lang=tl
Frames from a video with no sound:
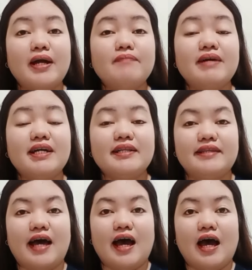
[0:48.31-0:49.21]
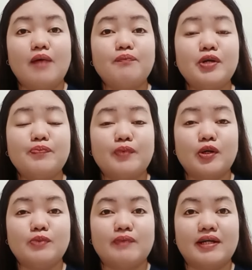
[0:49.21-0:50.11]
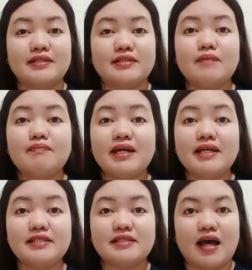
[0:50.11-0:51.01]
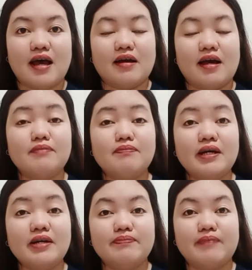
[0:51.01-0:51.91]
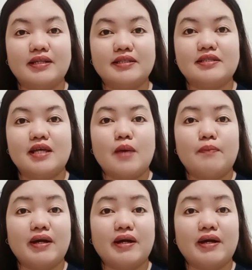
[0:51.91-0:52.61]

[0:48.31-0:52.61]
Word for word: Kapag maganda ang performance ng mga stock at mga bonds,